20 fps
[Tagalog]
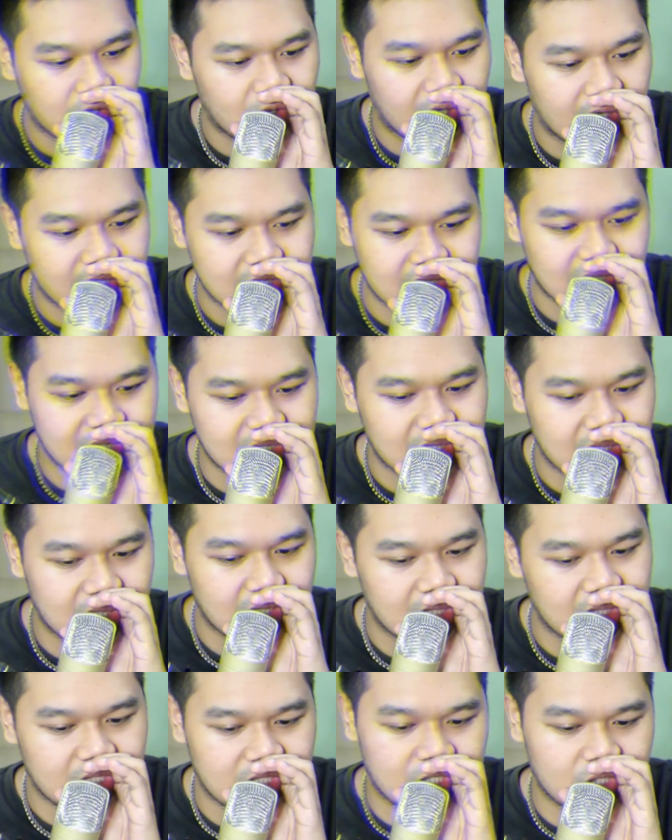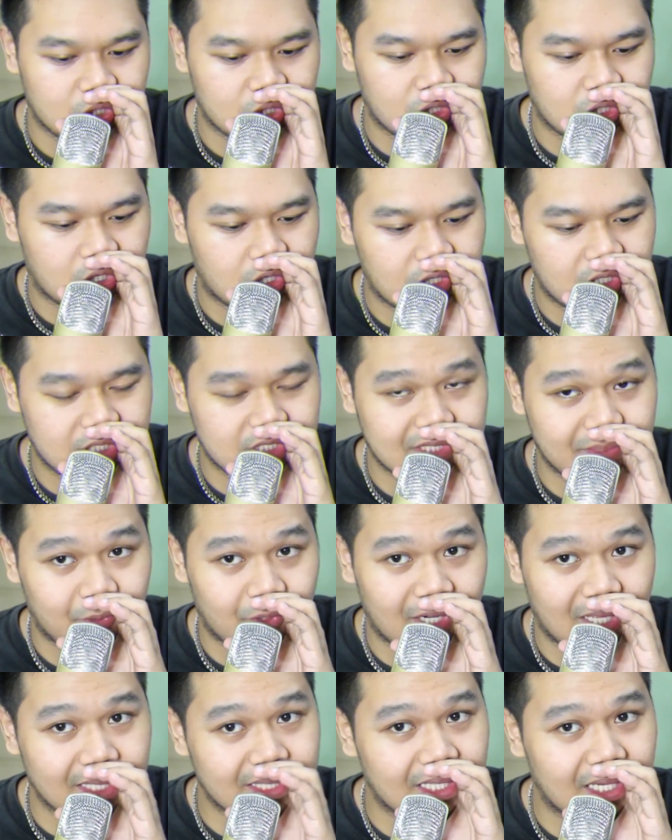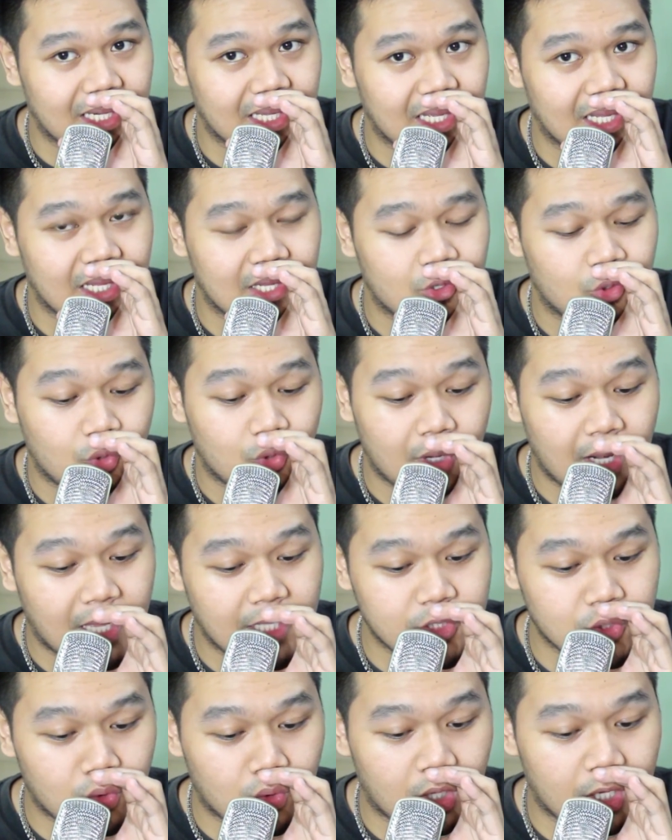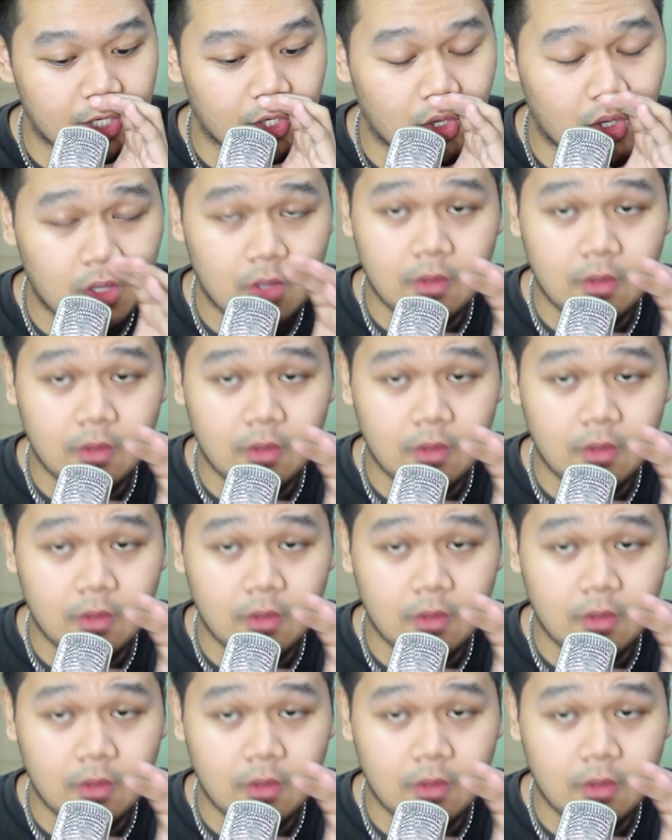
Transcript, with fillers: ito guys kasi dito to ako nagsimula talaga. Hulaan nyo kung ano?